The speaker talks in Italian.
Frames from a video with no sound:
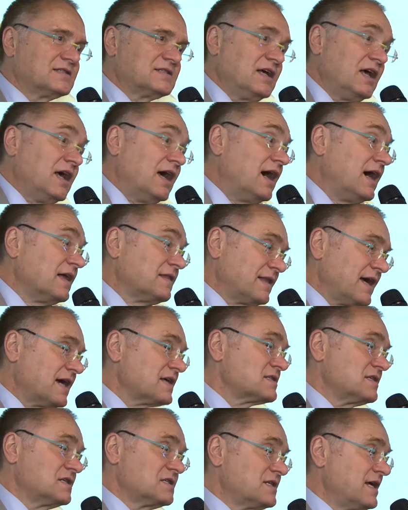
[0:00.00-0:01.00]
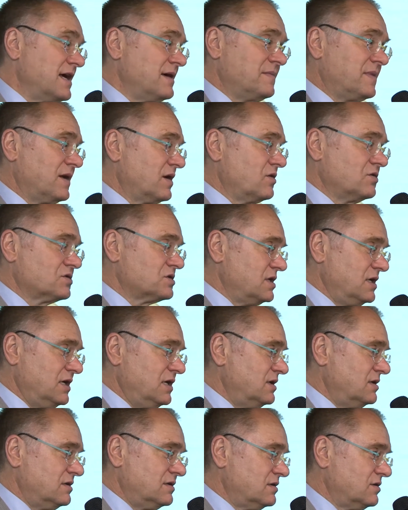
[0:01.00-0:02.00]
se andasse sempre
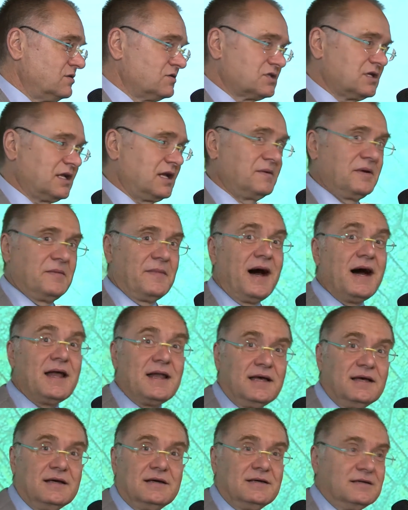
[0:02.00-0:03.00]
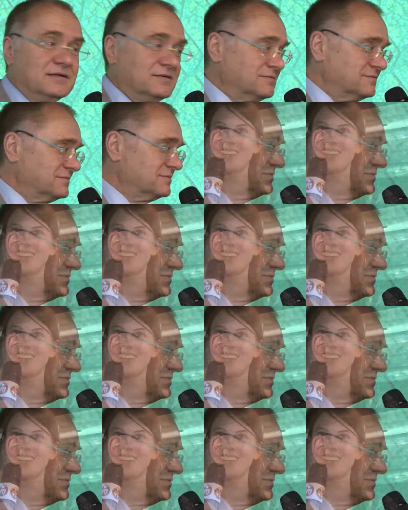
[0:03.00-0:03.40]
così non sarebbe male